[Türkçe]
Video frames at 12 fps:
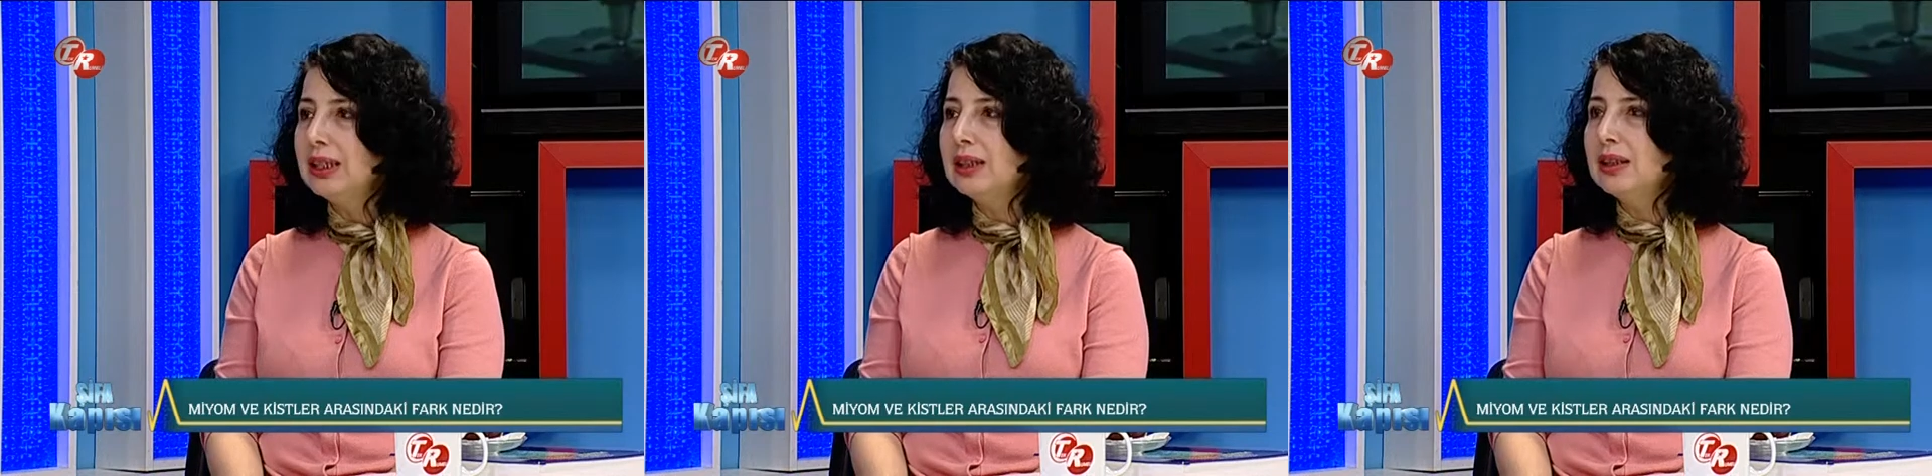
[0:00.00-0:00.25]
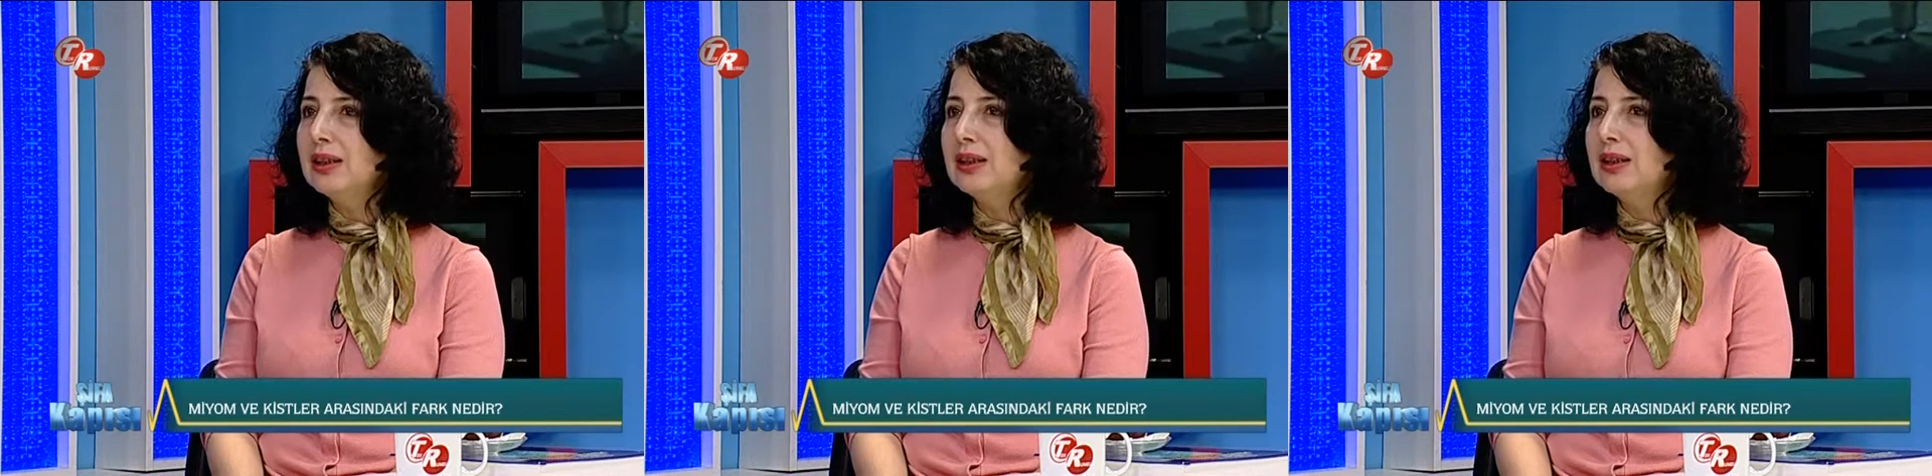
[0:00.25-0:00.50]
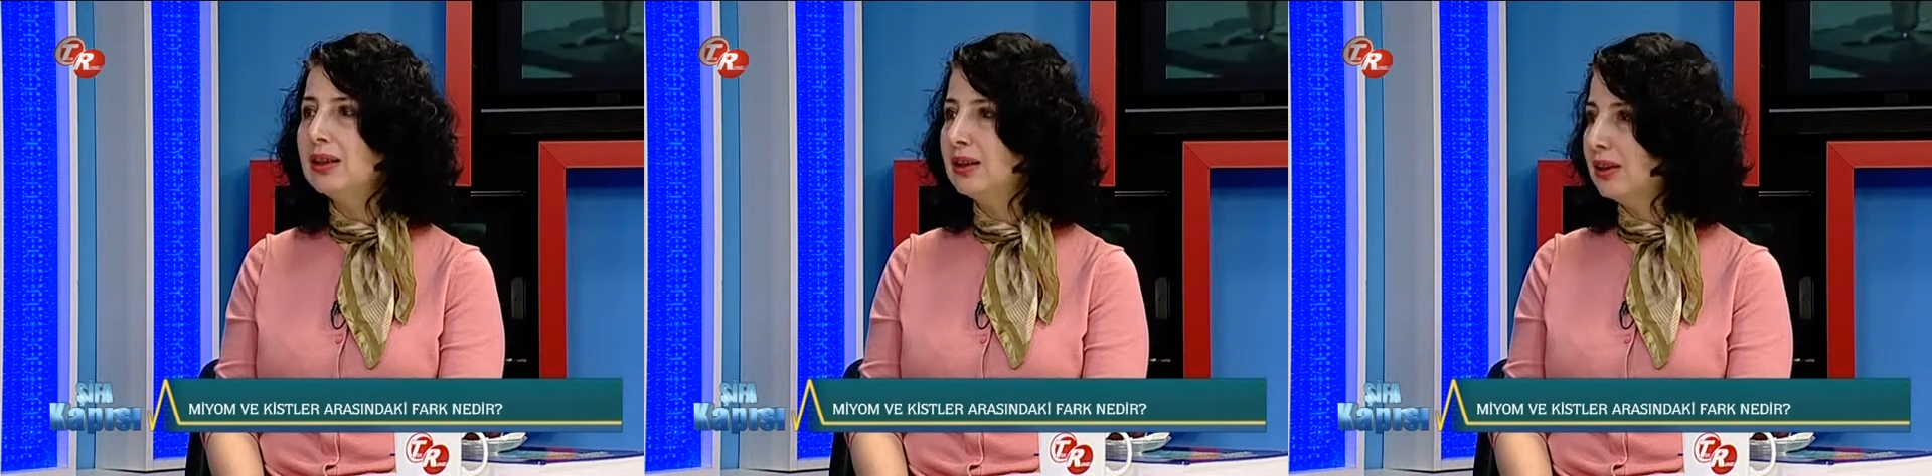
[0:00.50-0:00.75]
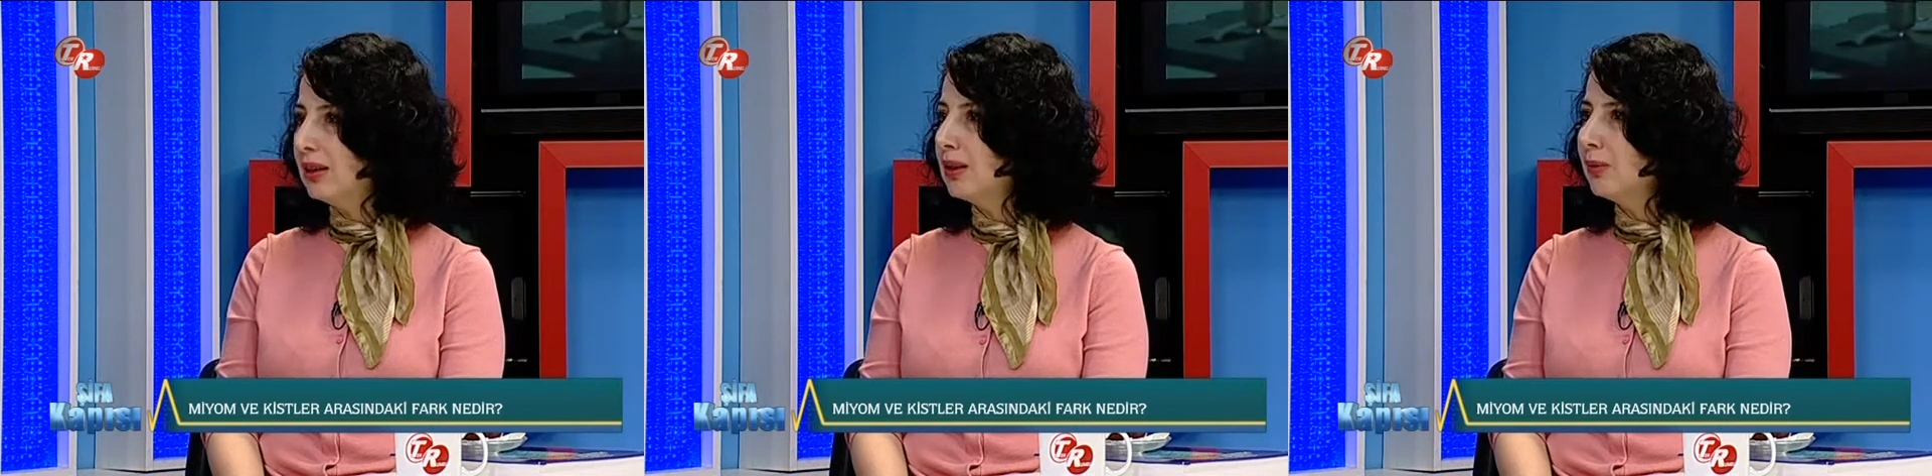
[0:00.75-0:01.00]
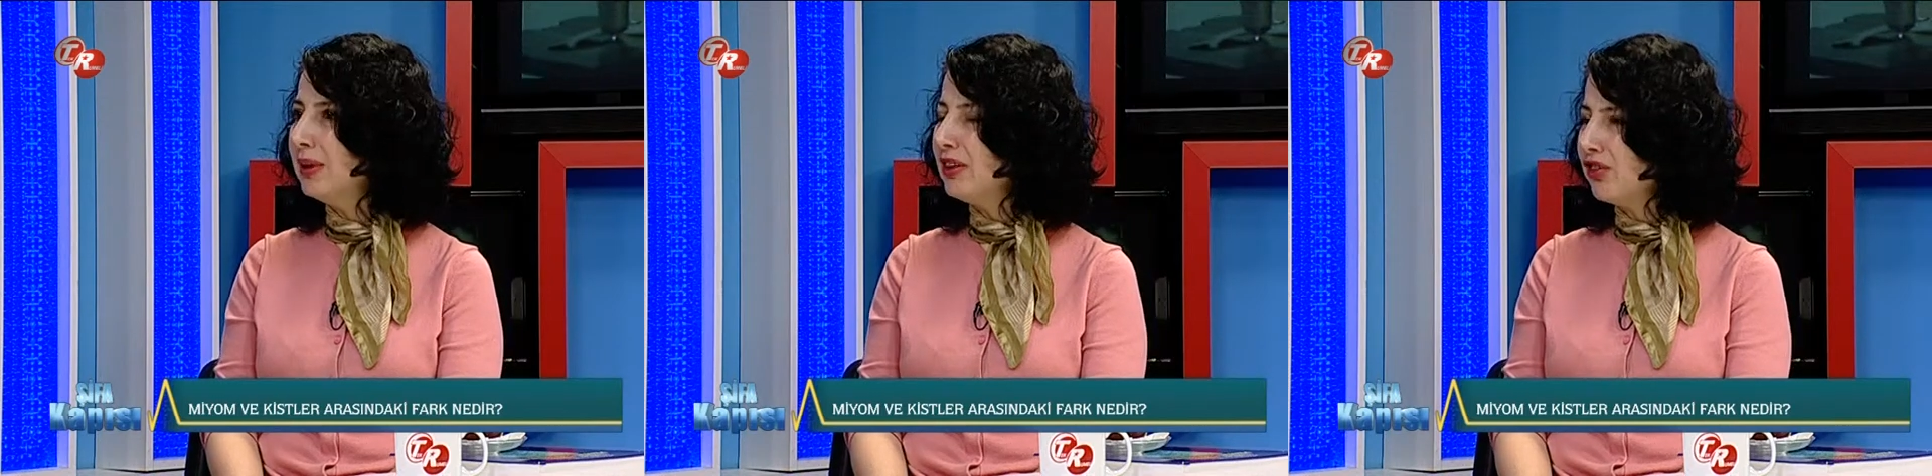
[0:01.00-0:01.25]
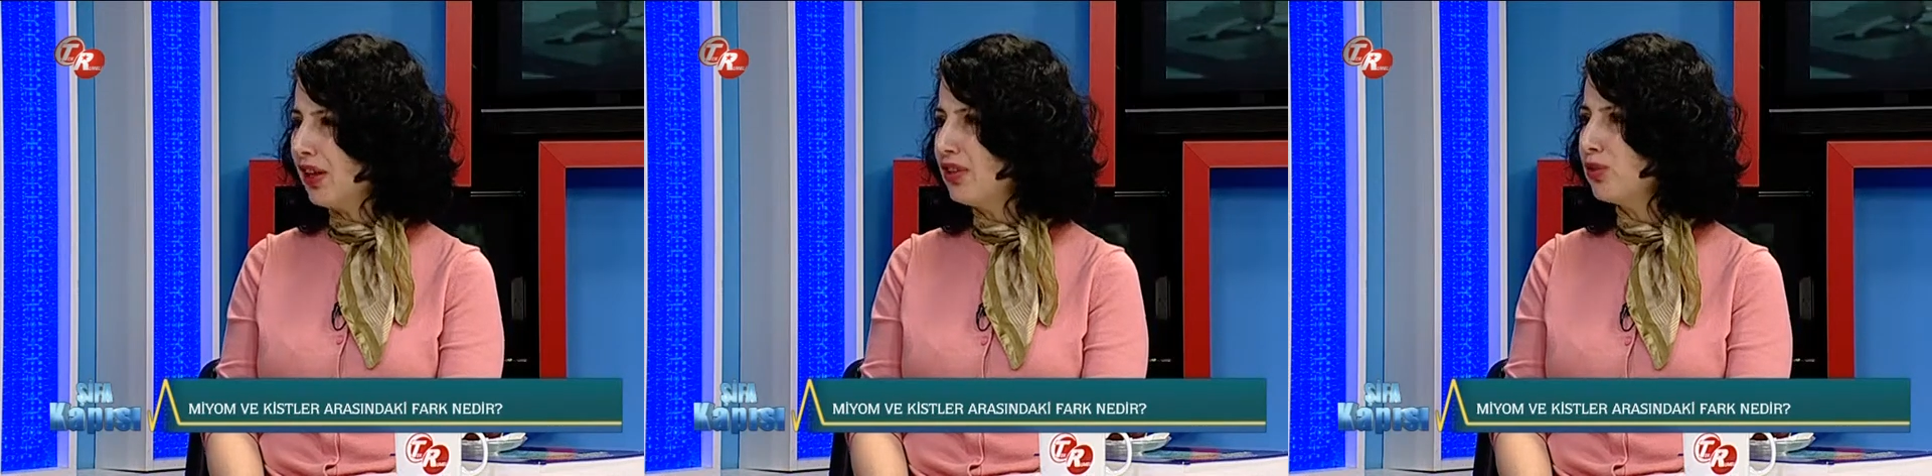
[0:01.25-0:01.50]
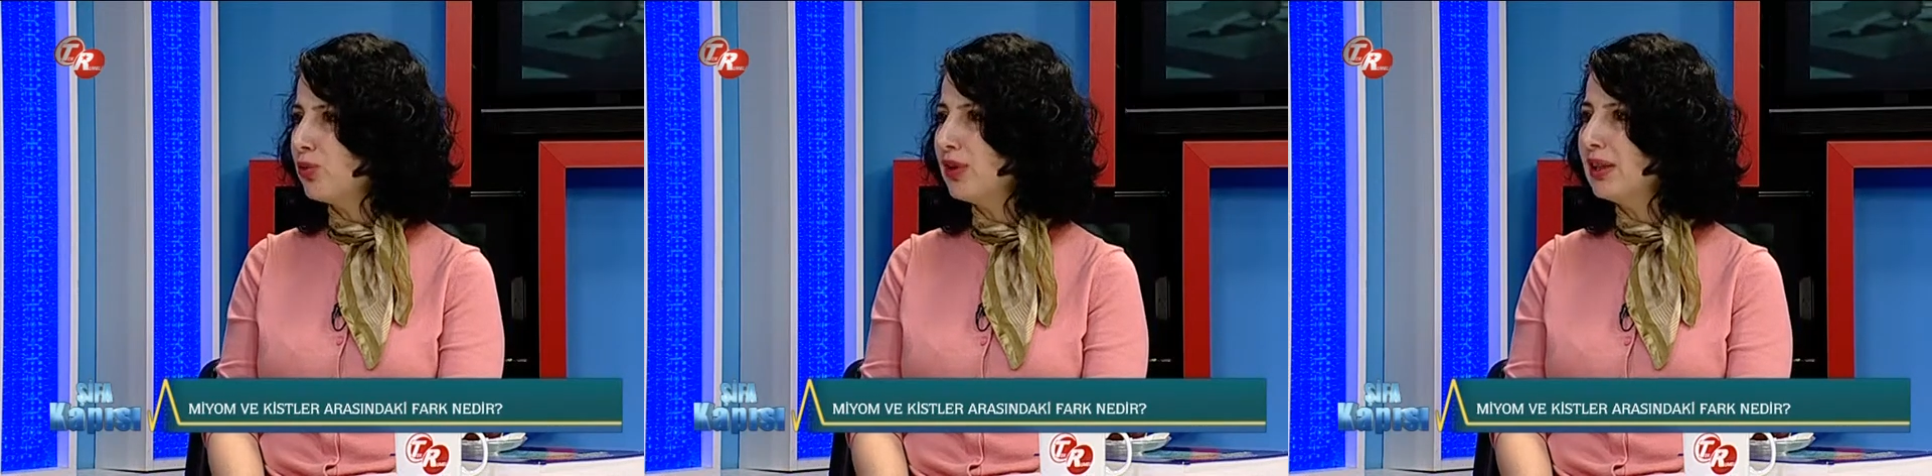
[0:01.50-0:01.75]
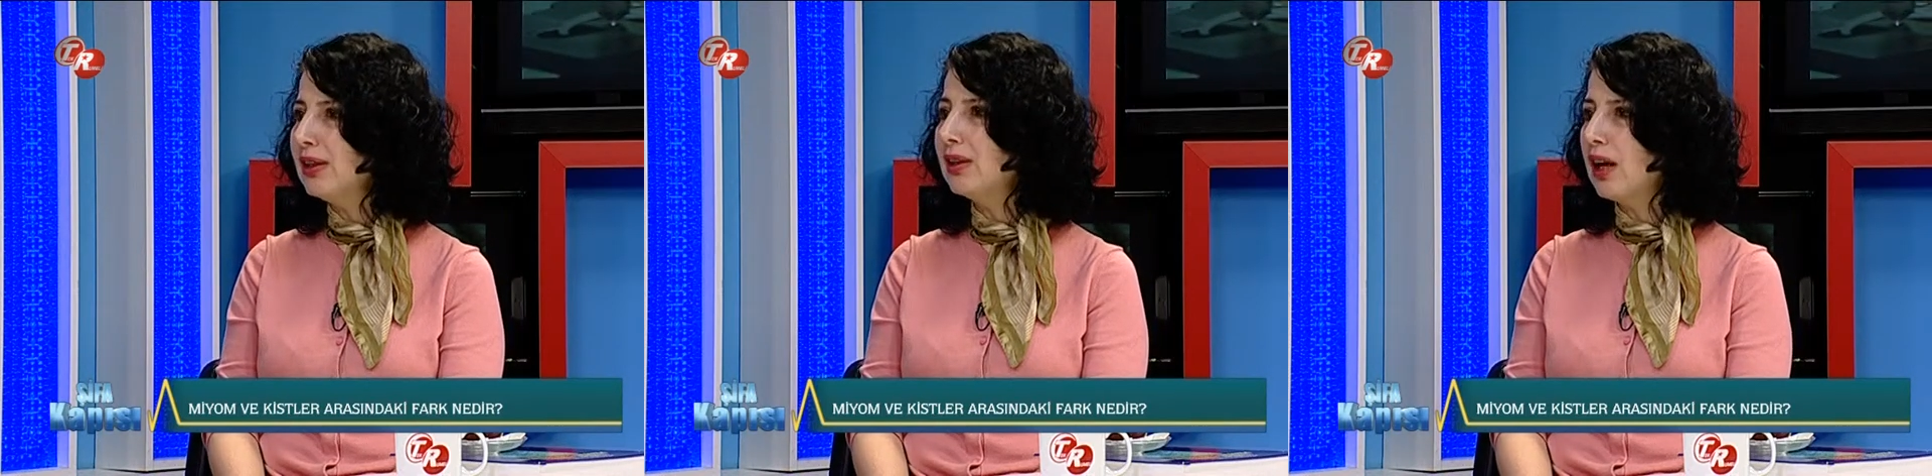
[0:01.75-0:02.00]
40-45 e, yaş
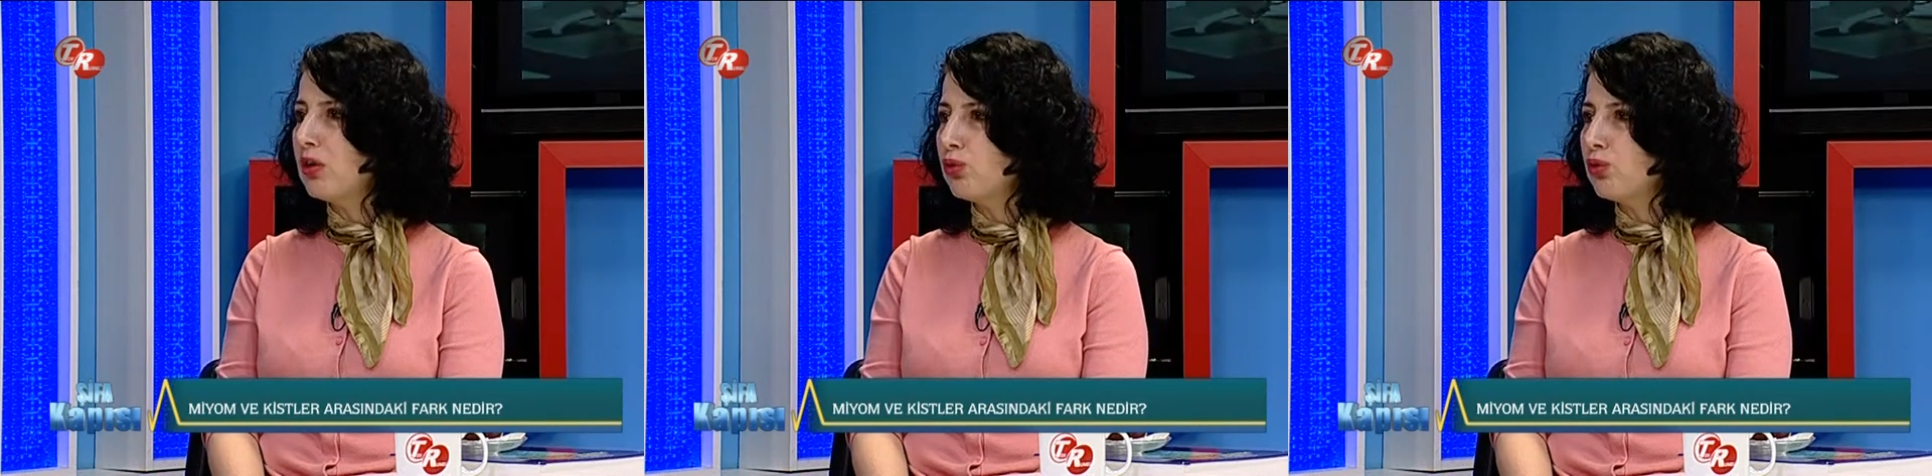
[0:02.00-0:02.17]
üzerinde daha